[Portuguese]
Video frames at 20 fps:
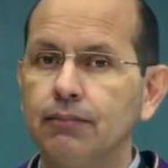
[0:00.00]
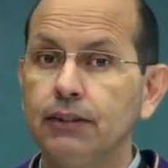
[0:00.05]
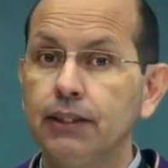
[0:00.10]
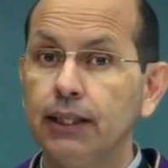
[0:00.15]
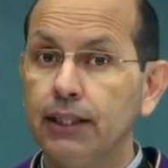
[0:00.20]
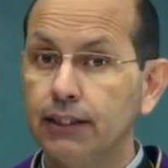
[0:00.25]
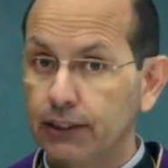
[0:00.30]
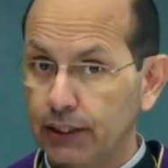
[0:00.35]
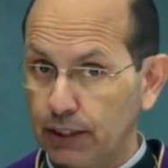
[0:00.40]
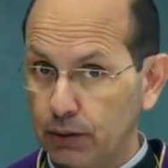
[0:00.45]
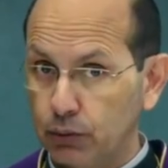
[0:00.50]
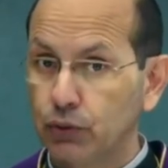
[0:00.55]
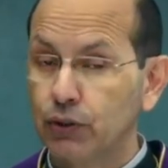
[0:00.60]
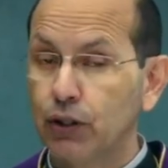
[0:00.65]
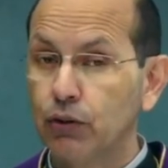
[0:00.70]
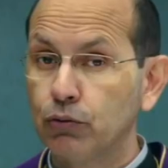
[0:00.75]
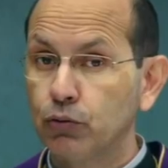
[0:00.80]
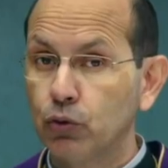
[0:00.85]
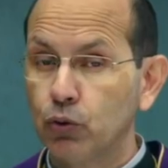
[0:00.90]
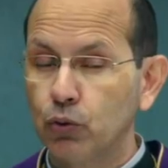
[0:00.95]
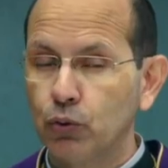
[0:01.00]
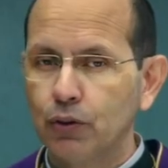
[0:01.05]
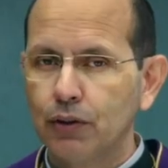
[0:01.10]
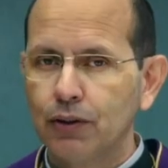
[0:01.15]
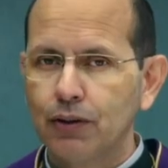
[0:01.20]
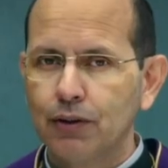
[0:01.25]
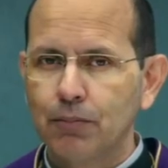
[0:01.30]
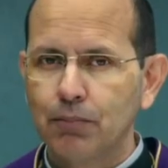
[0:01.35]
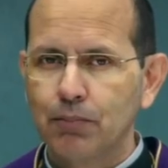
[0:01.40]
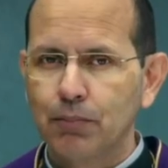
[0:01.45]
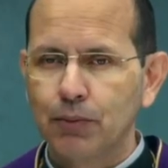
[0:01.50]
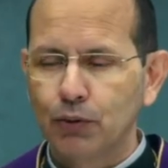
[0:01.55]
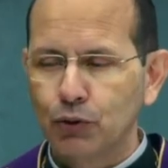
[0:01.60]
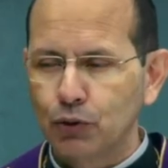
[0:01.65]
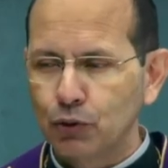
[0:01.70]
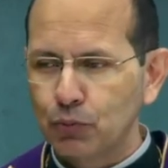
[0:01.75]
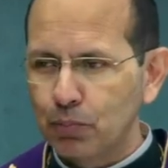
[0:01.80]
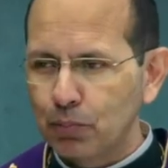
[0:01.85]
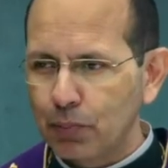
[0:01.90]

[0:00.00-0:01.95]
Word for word: e Ele já nos salvou pelos